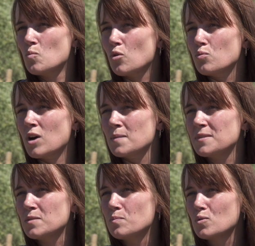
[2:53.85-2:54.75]
pour voir
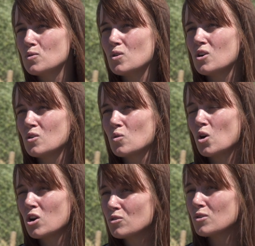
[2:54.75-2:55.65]
un petit peu euh, le
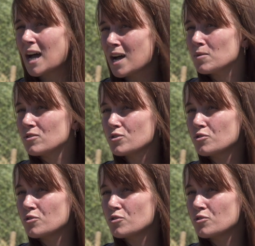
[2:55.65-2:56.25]
rôle de l'arbre